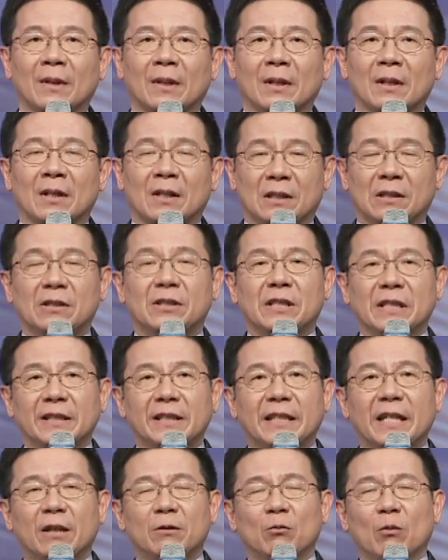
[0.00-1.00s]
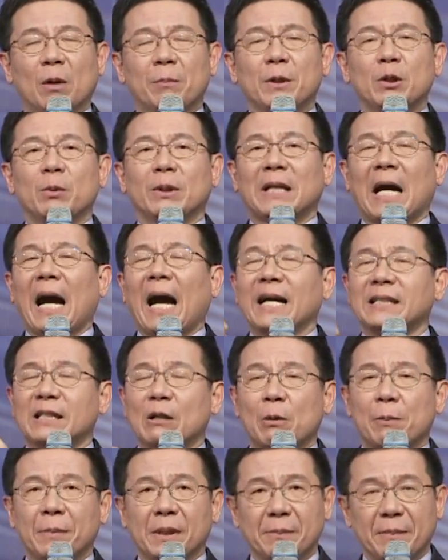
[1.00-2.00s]
可是今天我们因为他爱在我
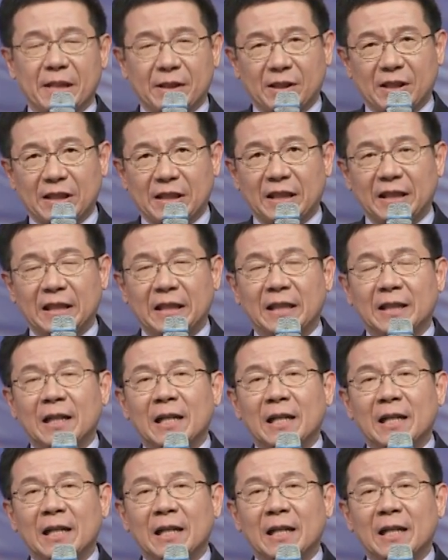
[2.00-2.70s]
们里面激励，